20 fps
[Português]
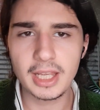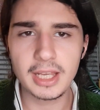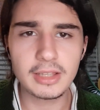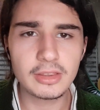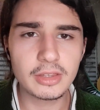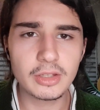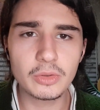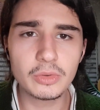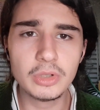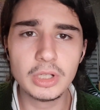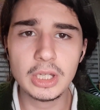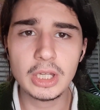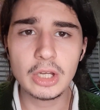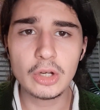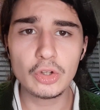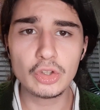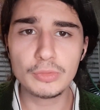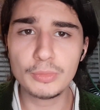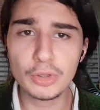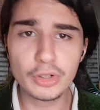Então,
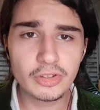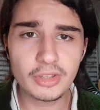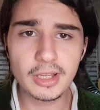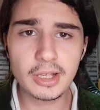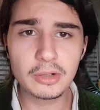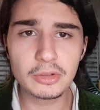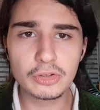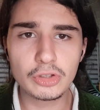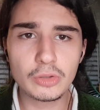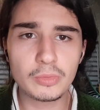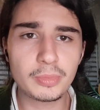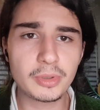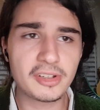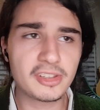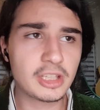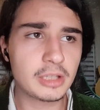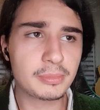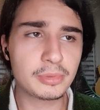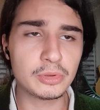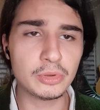os morcegos são, por
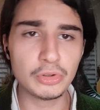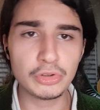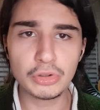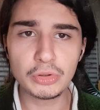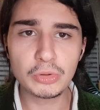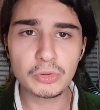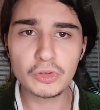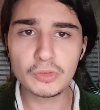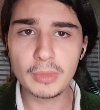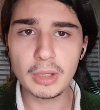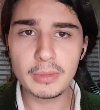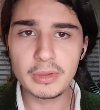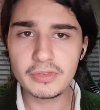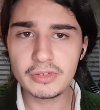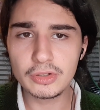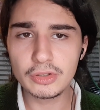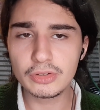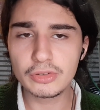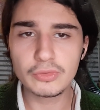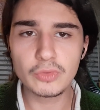exemplo, os únicos
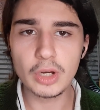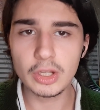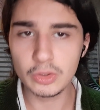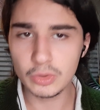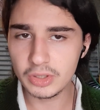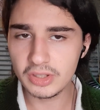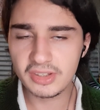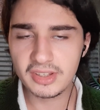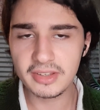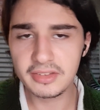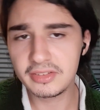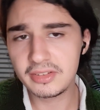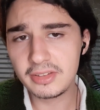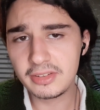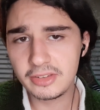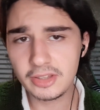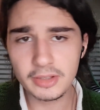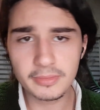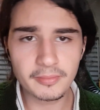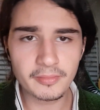mamíferos voadores que
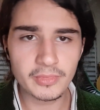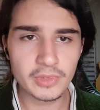existem.